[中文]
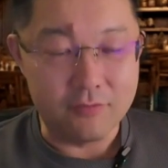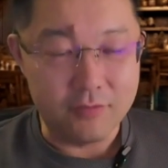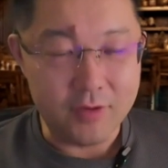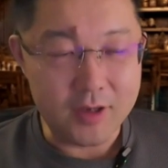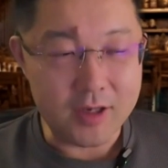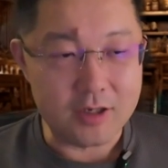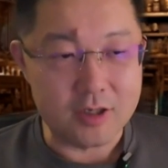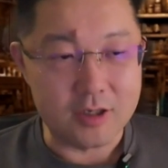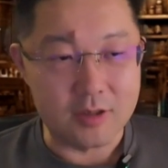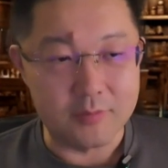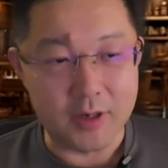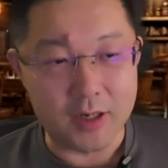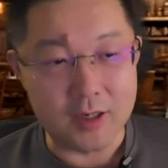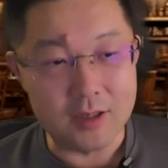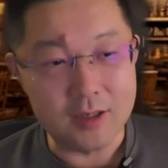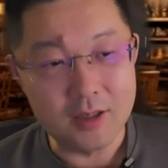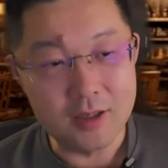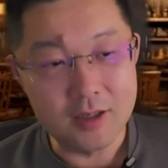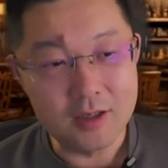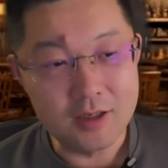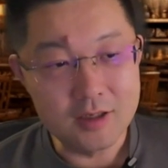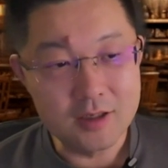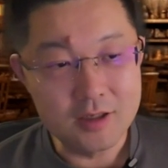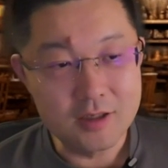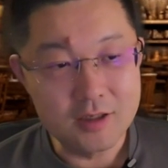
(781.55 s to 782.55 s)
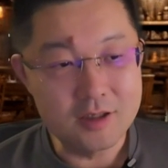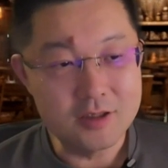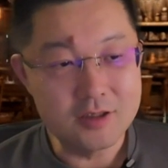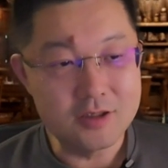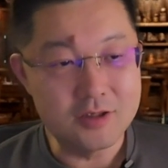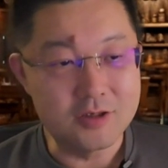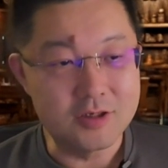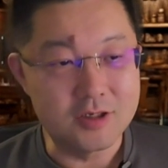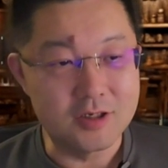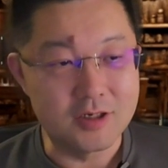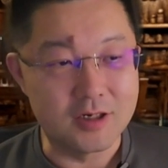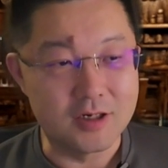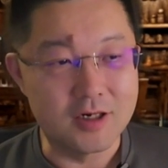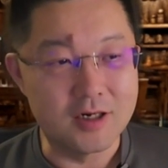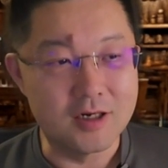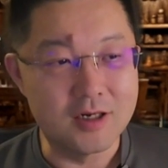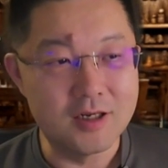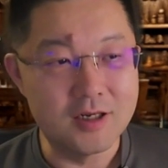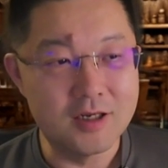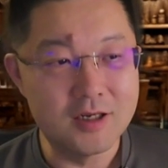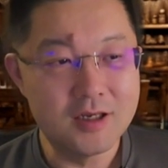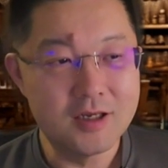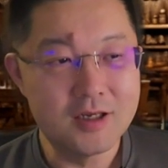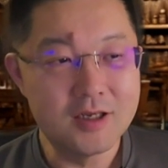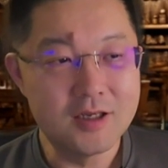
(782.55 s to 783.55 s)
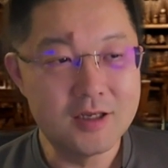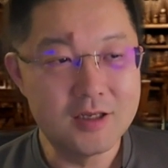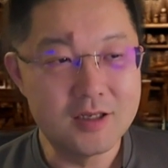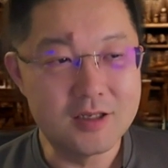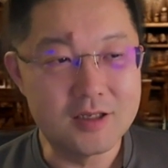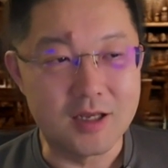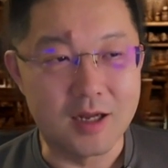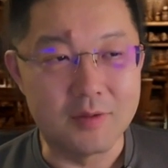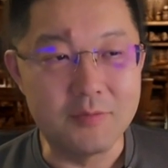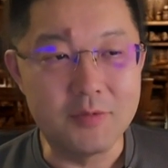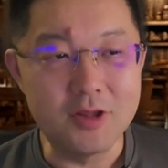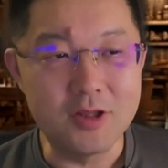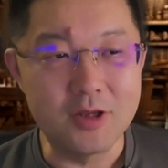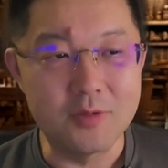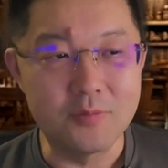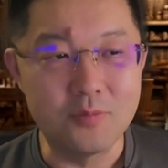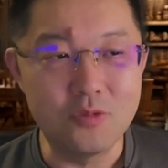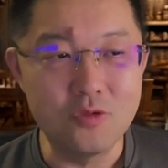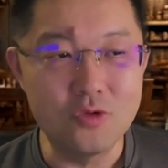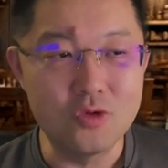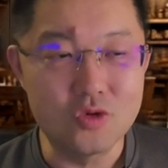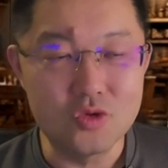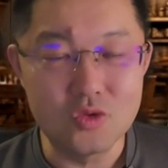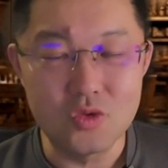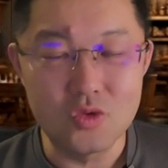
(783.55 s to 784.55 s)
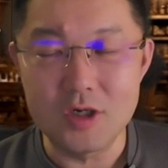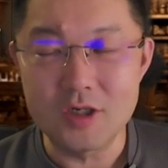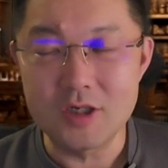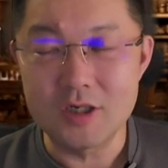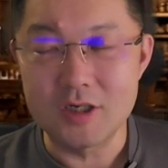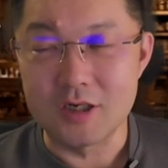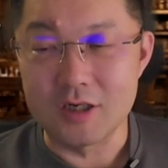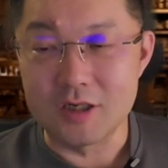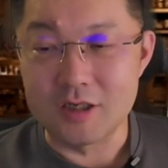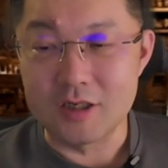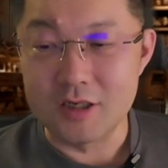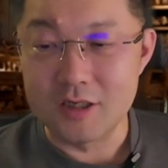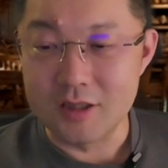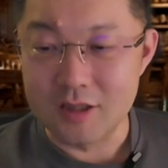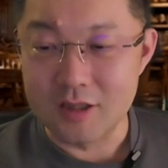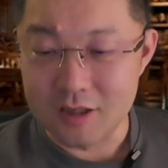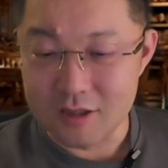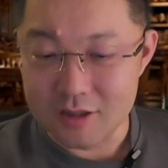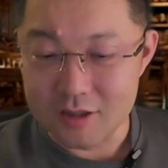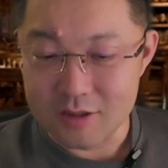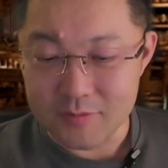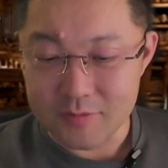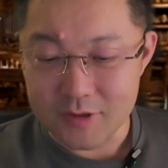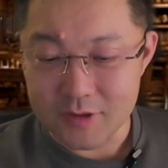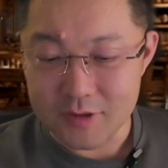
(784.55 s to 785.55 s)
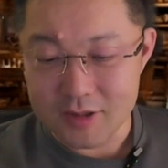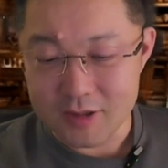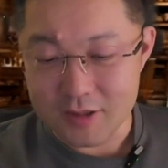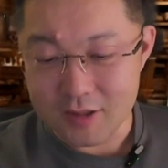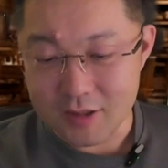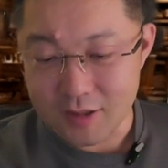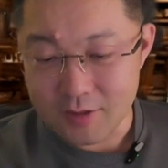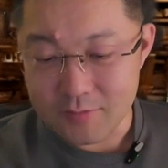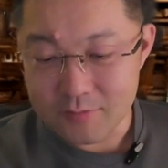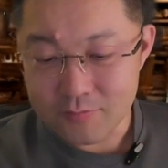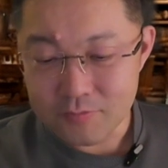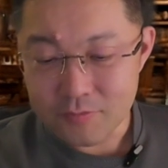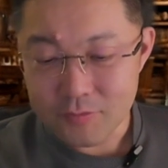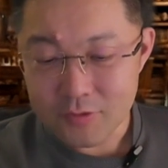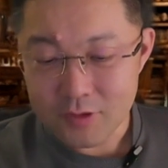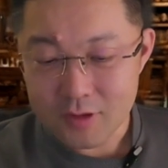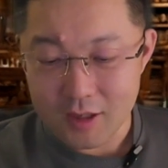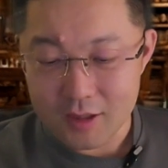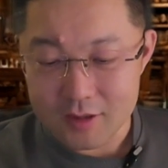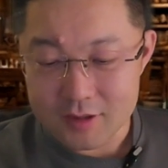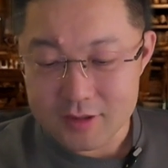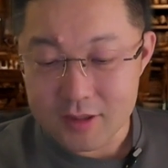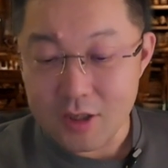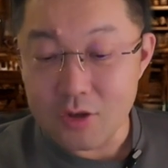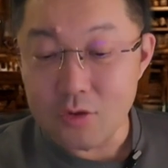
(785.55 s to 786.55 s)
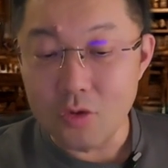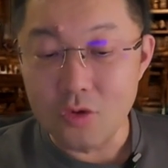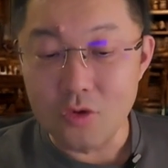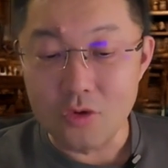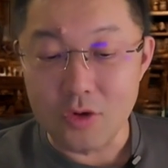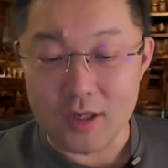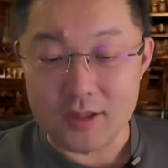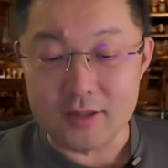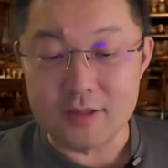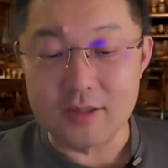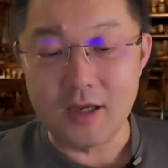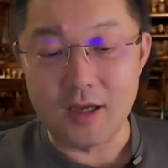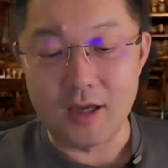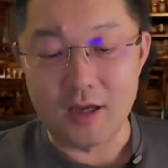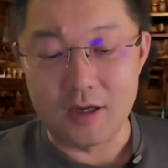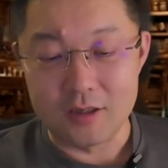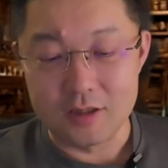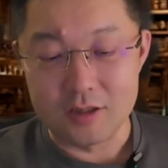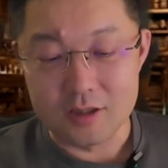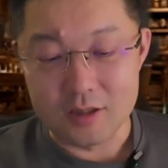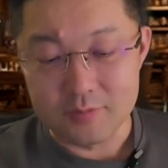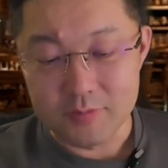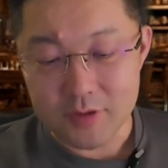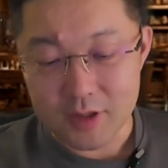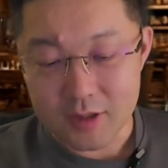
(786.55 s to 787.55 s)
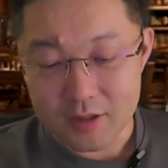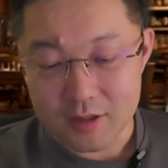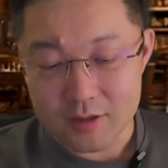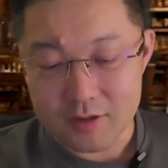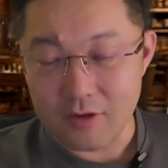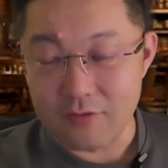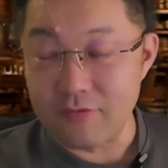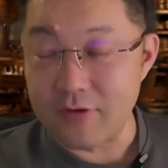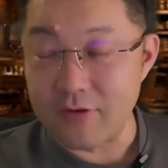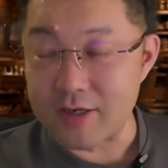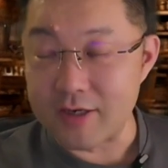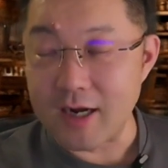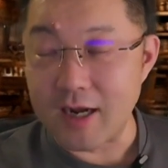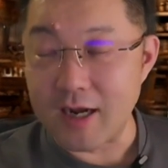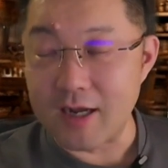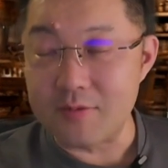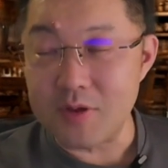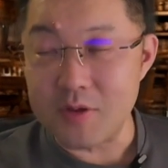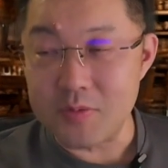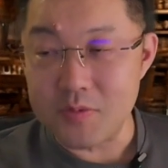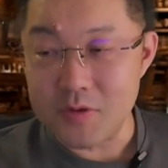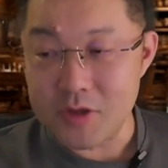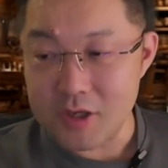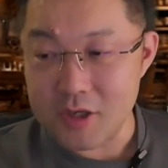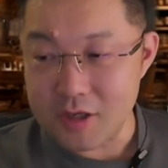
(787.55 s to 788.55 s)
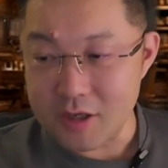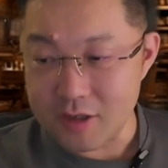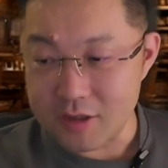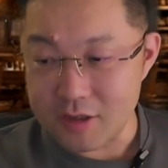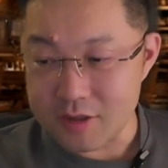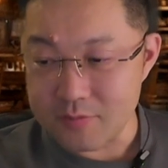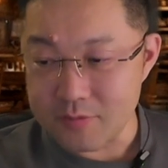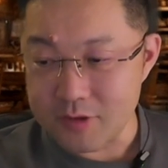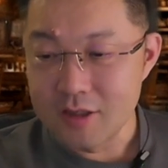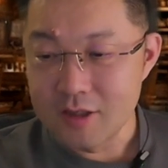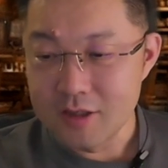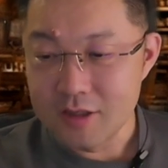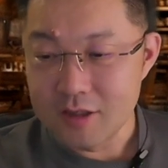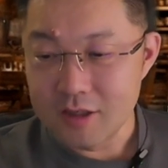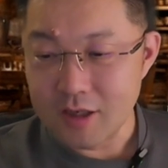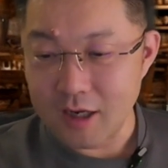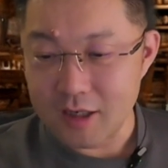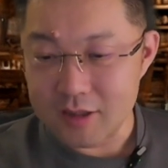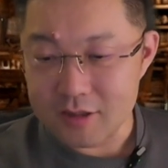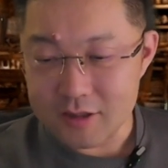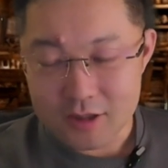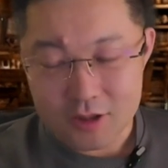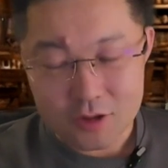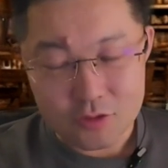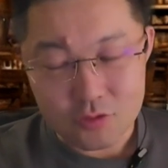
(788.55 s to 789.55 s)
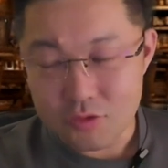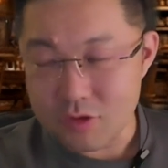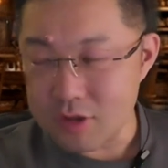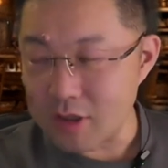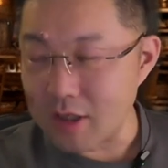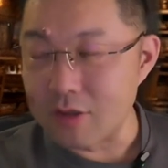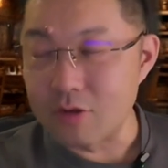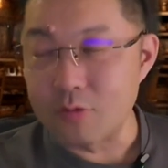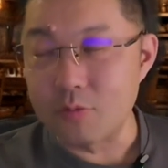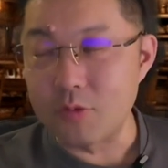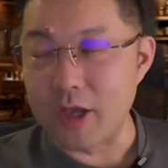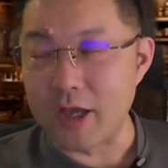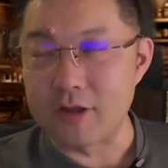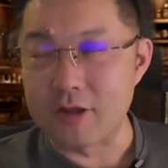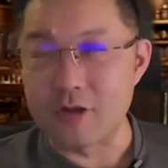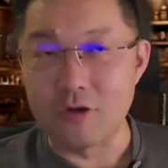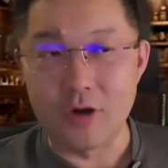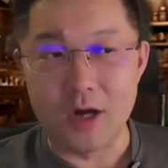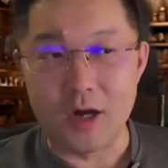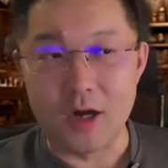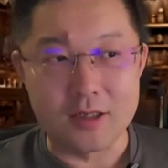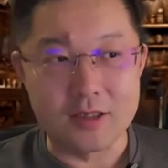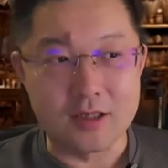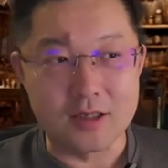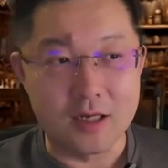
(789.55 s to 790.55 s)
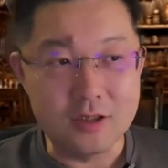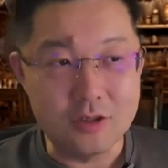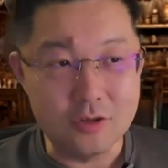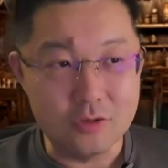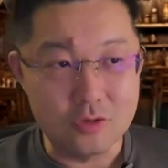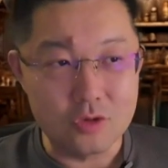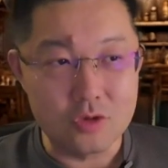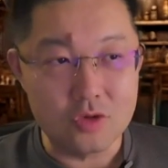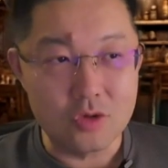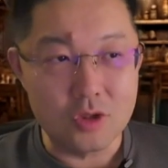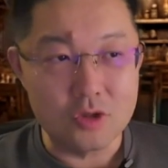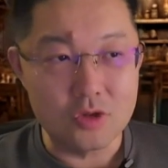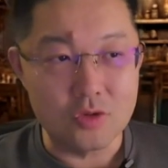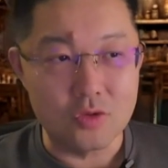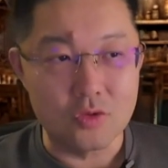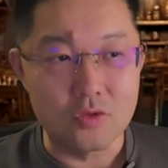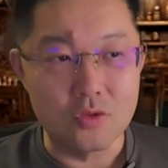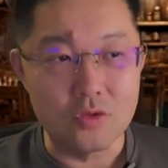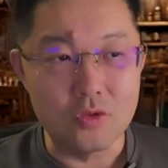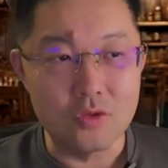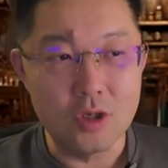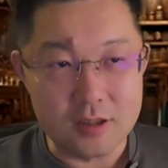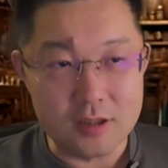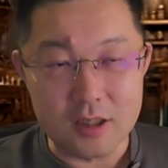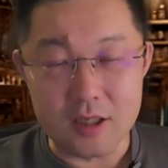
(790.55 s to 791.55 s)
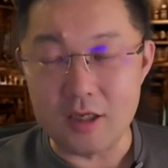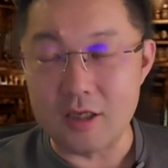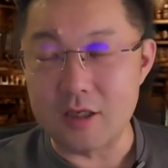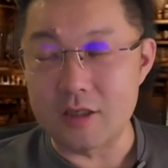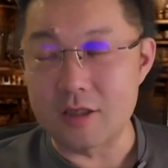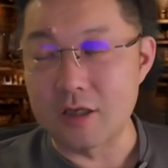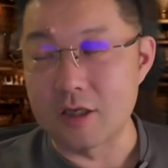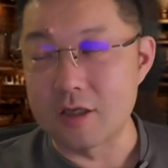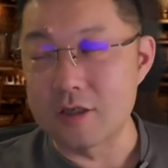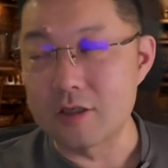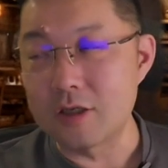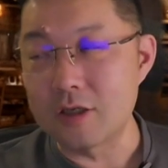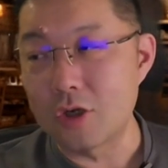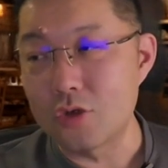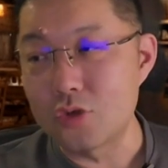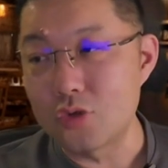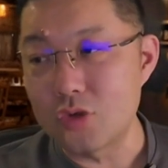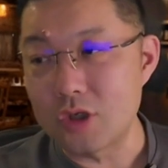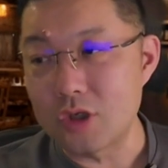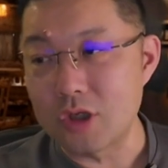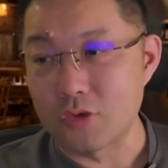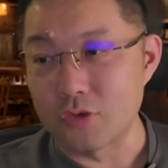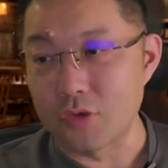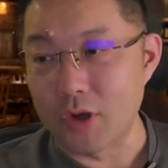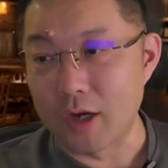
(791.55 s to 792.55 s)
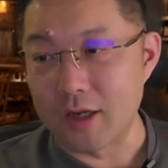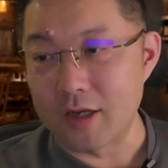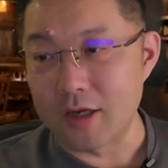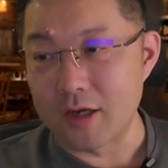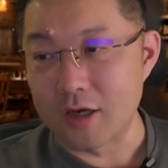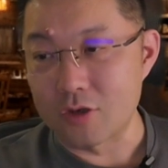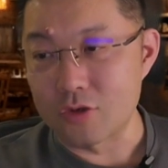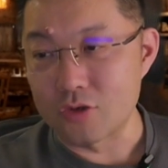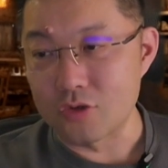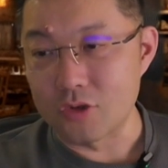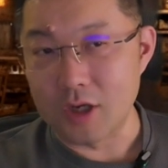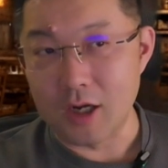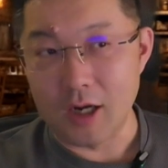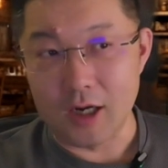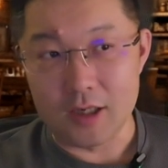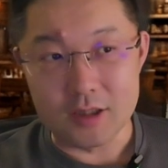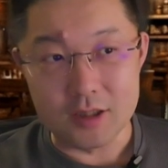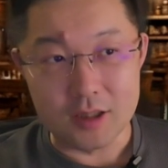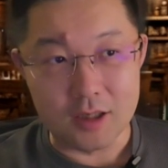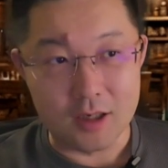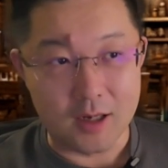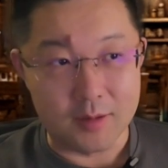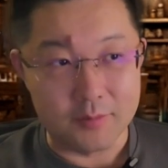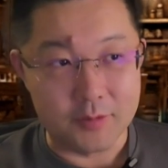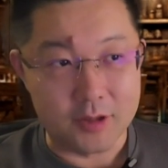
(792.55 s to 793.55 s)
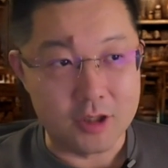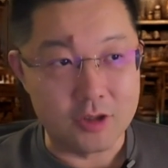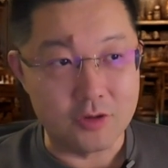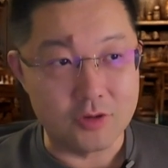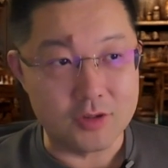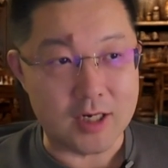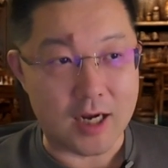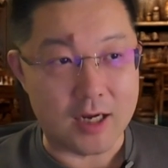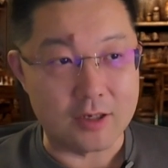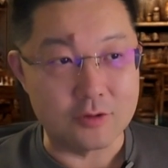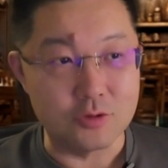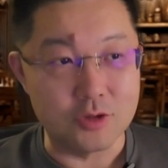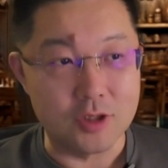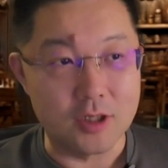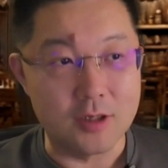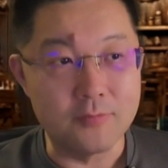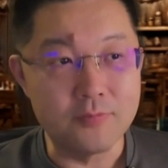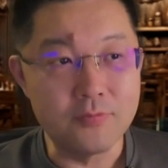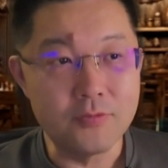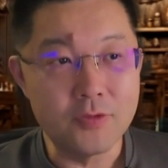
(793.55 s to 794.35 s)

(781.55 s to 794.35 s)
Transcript: 为什么？就是咱们呢不说是真的什么这个监控软件、什么反诈 APP、什么啊这些东西咱都不研究啊，咱就说从底层操作系统原理上说啊，这个两边是有差距的。